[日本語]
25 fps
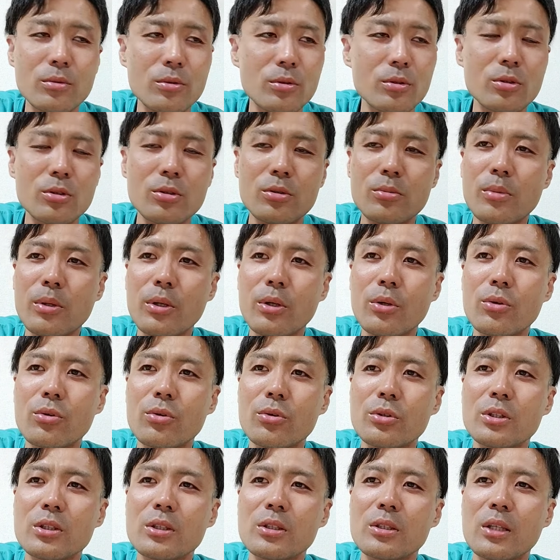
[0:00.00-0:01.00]
進めよう
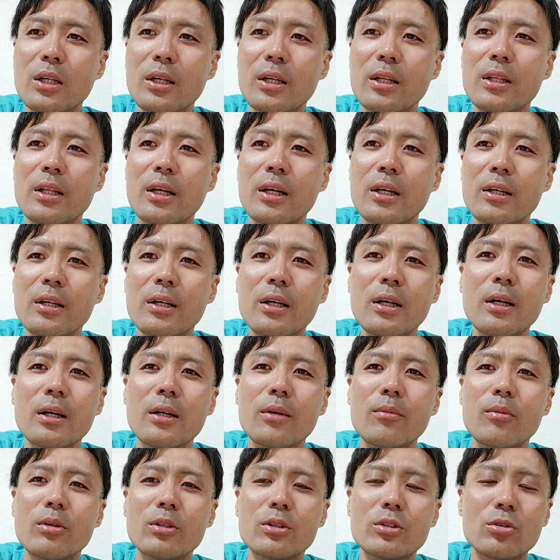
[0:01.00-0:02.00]
とされたん
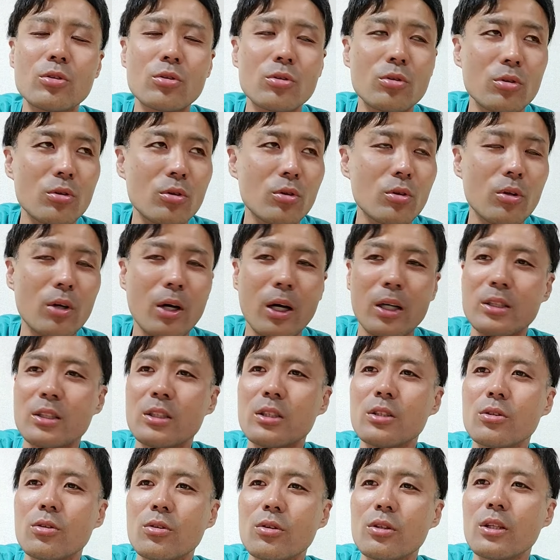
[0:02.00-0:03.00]
が、まあ、ちょっとこう
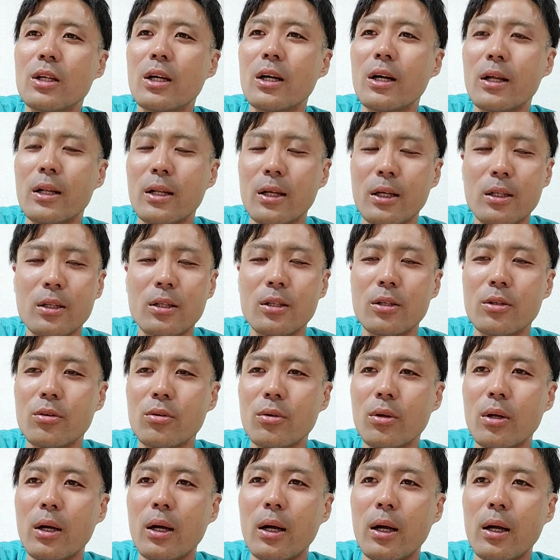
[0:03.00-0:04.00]
カチンときたかなってい
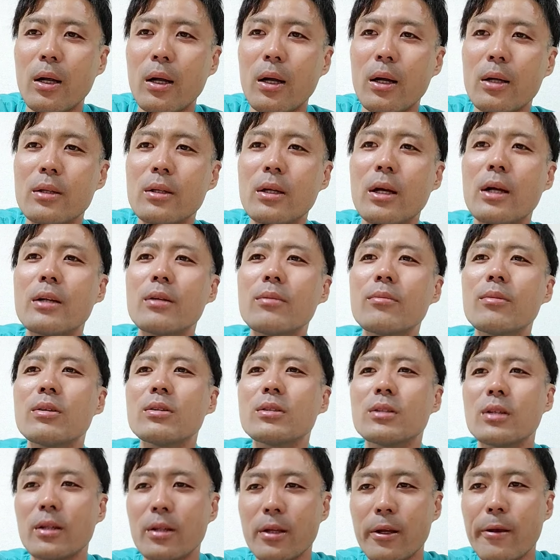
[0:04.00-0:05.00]
うのはありま
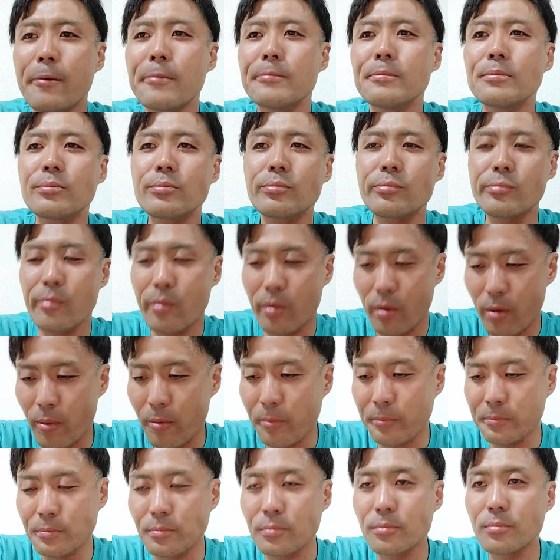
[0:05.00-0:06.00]
したね。う
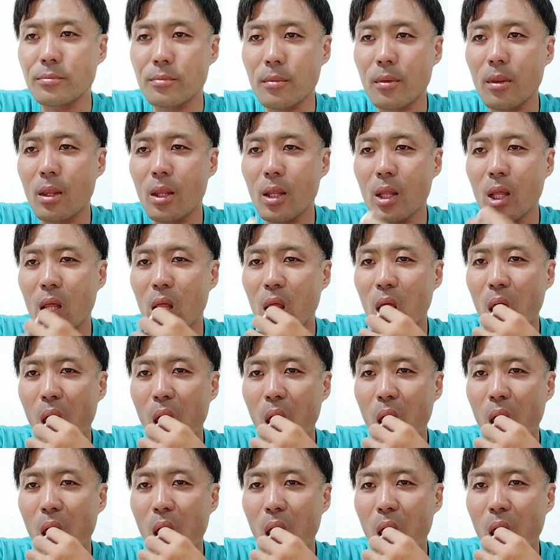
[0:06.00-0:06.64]
ん、う